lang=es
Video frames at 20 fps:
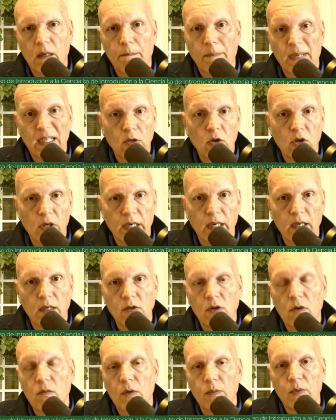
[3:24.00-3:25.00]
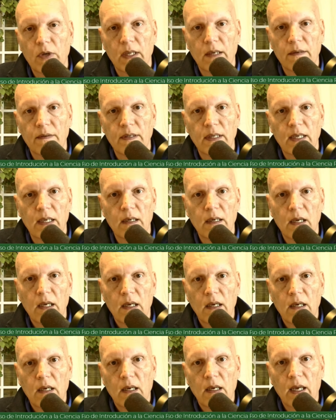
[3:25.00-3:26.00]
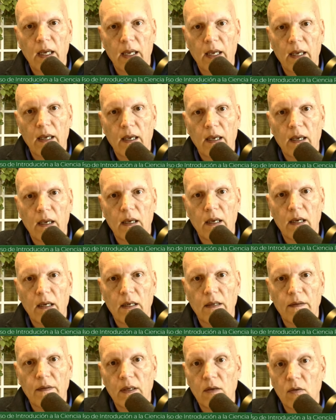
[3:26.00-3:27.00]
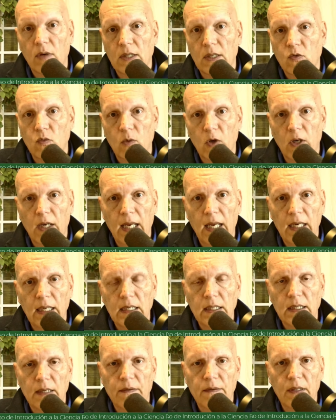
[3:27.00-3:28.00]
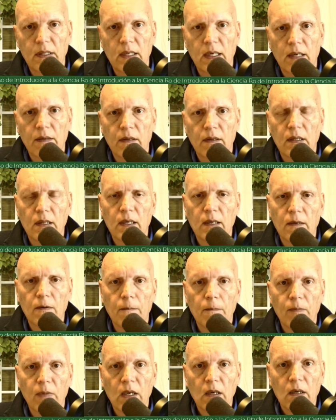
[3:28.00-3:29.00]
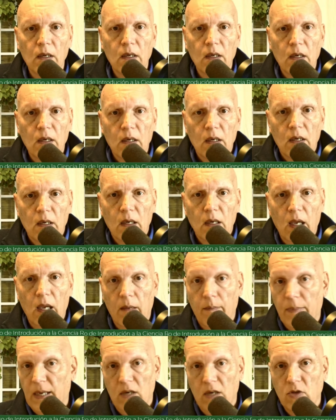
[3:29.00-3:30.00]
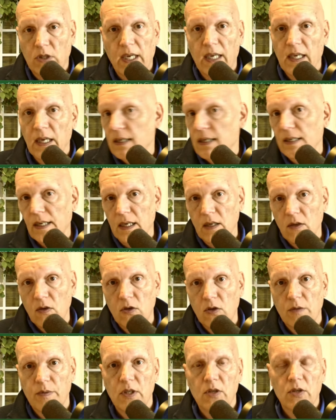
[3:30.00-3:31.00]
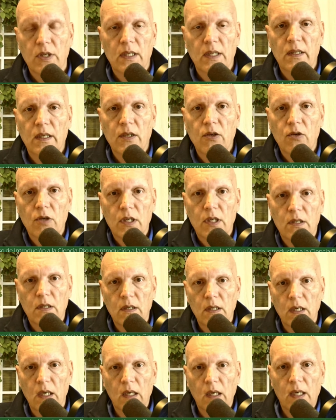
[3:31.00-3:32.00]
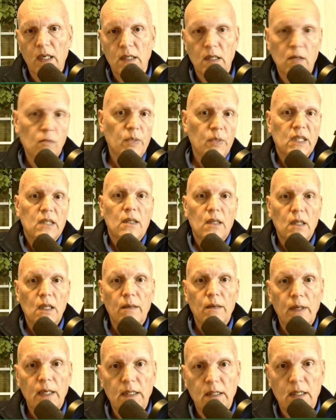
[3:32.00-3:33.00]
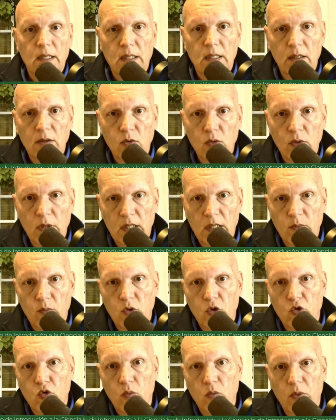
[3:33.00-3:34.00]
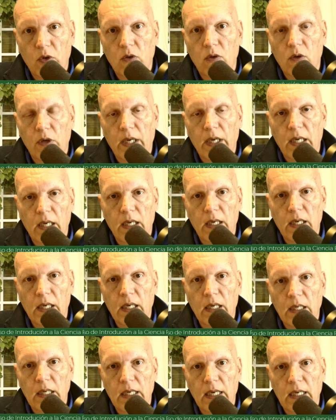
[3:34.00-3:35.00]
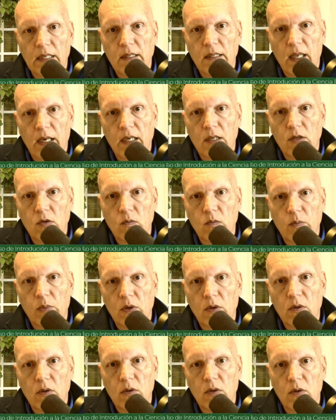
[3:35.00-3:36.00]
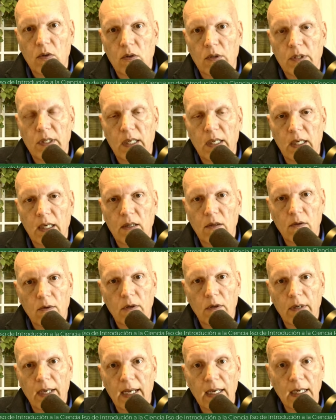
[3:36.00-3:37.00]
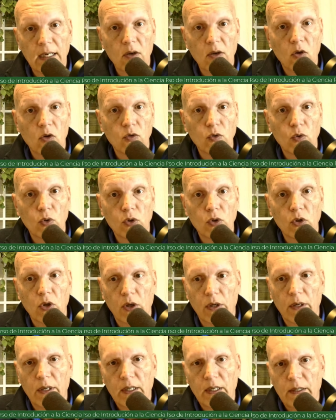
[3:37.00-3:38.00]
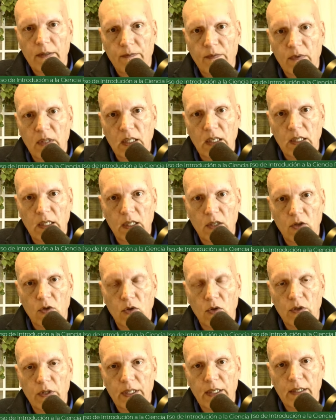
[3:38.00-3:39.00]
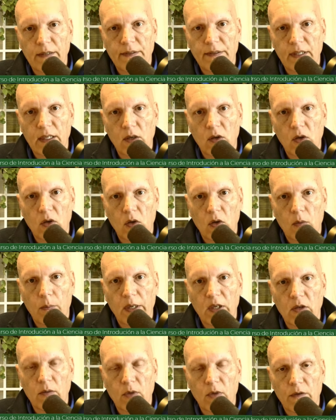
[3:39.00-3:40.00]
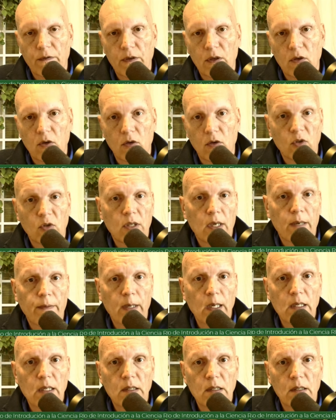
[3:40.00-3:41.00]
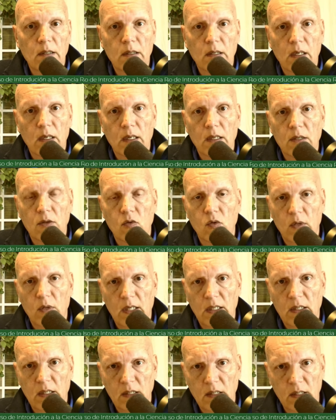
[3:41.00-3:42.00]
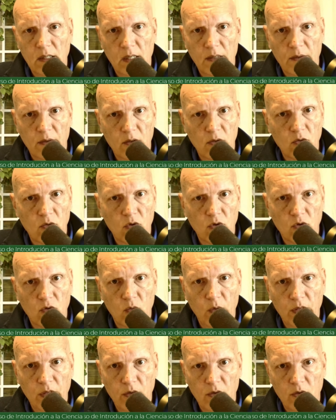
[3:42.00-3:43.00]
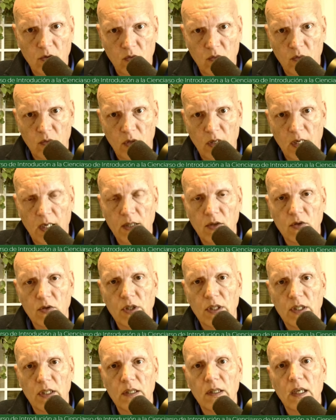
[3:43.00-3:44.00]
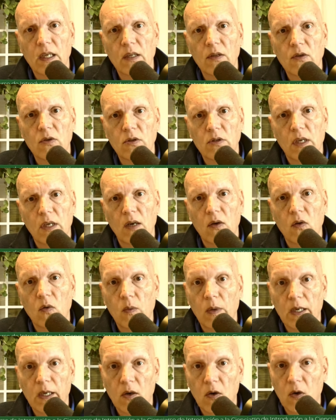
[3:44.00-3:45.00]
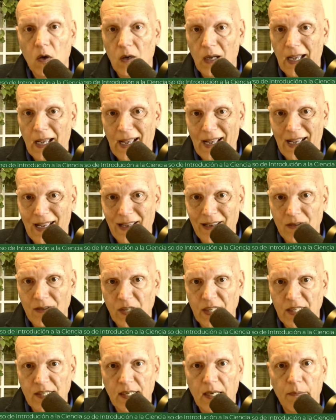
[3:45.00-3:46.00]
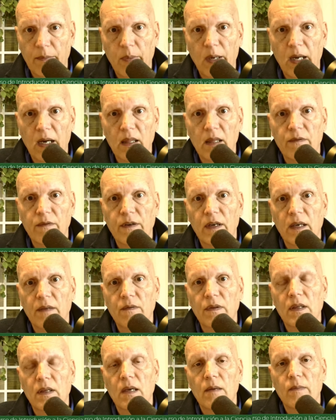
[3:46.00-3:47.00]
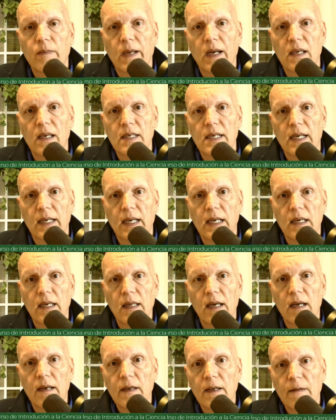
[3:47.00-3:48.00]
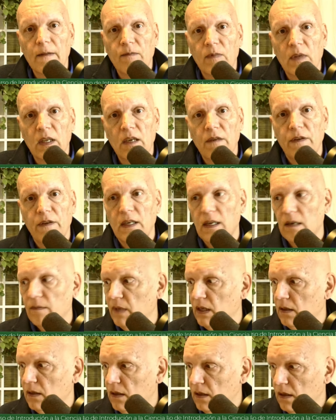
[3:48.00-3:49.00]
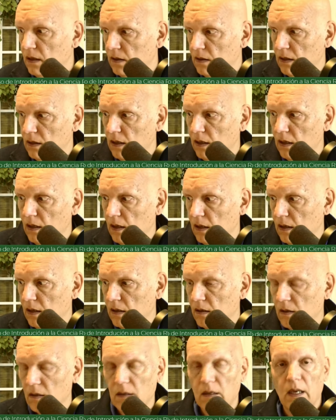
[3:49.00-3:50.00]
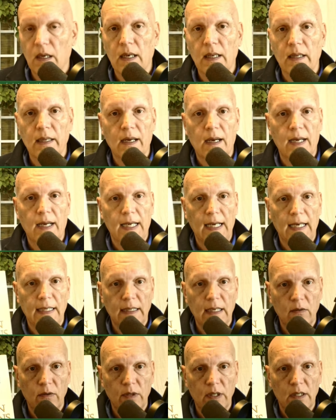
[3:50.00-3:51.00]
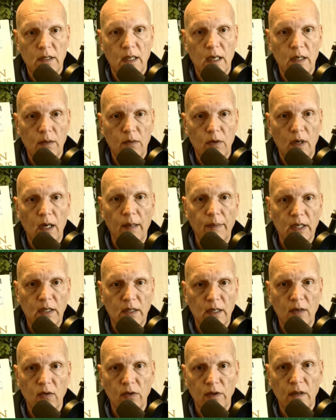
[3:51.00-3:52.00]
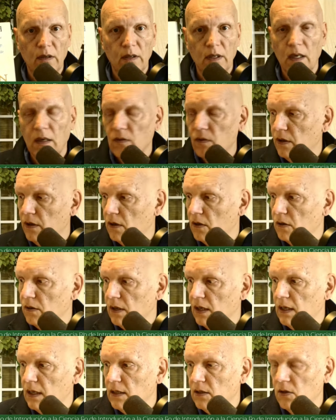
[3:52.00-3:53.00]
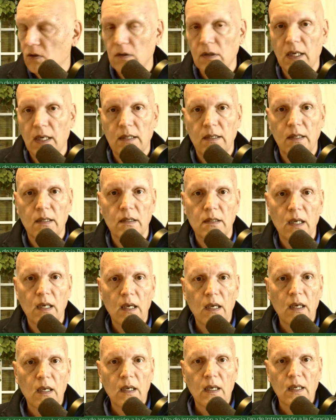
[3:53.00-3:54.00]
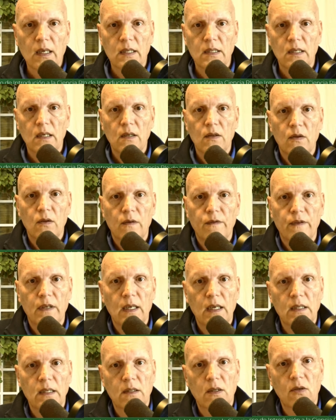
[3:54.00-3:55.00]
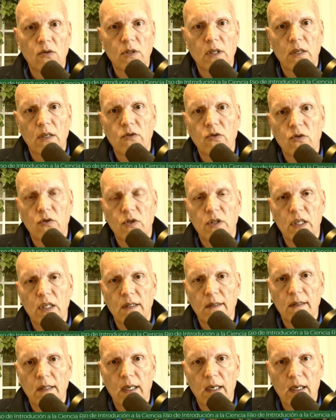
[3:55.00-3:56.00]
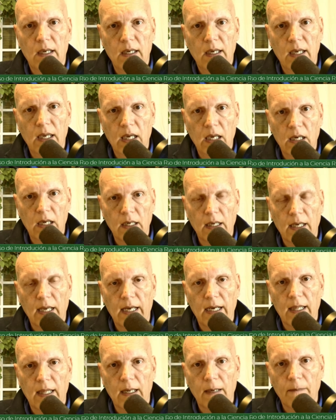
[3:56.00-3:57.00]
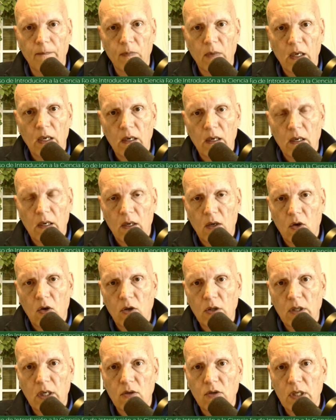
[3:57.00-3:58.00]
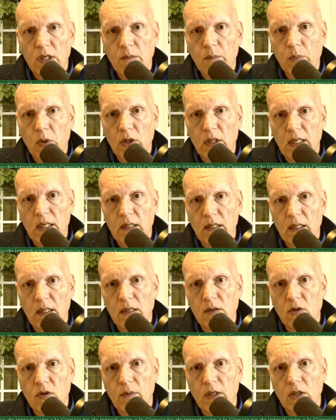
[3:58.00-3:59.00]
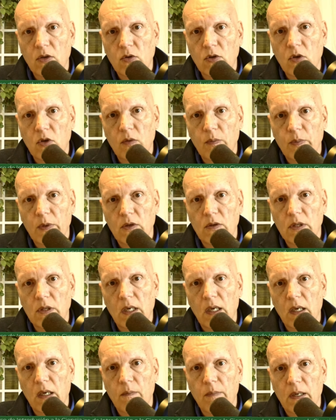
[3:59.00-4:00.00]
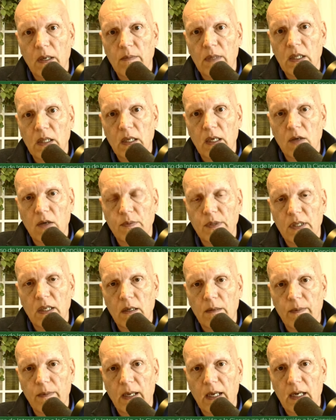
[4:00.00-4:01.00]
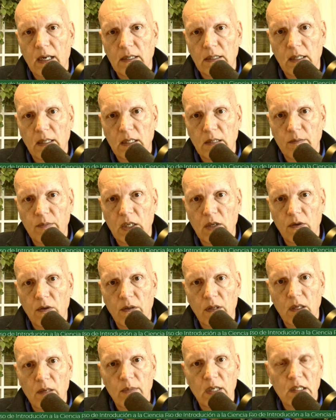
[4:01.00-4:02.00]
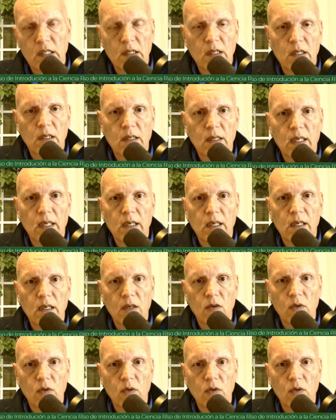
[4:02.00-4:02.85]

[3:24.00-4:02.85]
patógenas, como puedan ser eh, células tumorales, etcétera, etcétera. para los que hayáis seguido los vídeos anteriores, que es imprescindible a estas alturas, pues supongo que ya estaréis un poco siguiendo el hilo conductor descrito en el ciclo pleomórfico. Como sabéis, a Gaston Nassens le hicieron dos juicios, uno en el año 62, que lo obligó a escapar de Francia para ir a Canadá. Y finalmente, eh, el de relatado en este libro, La persecución y el juicio contra Anaston Nassens, que se hizo a finales de los años 80 en Canadá. Otra cosa importante del somatoscopio es que permitía observar estas microcimas sin tener que